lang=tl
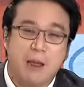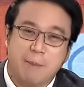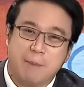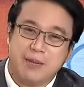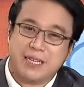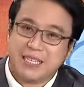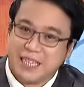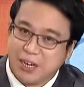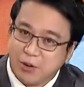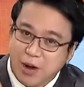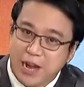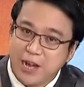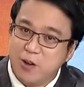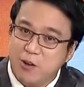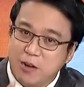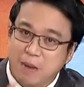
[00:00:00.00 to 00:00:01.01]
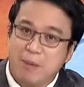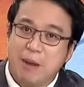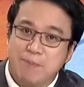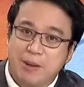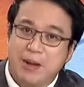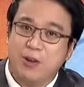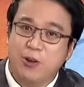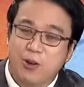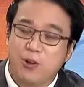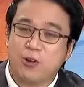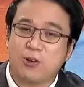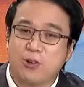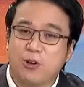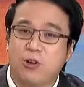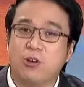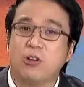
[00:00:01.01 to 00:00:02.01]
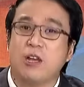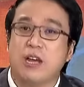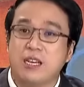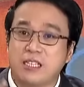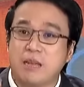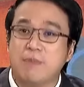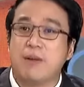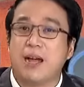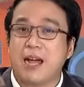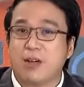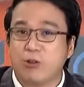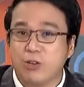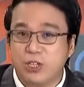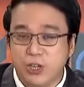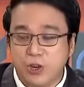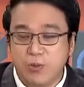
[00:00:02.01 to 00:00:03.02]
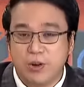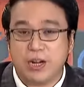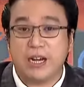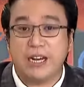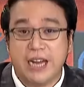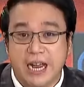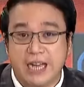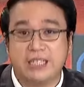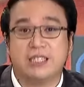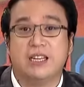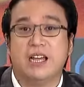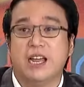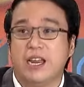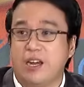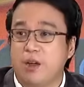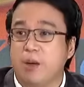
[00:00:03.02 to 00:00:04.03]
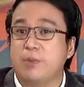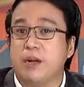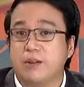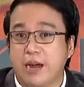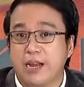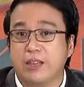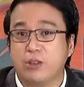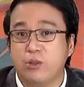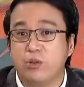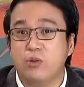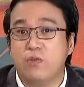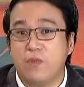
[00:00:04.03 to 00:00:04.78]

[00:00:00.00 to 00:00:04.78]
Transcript: Basta sigurado na may panuloko sa mga consumer, yes, you have the right to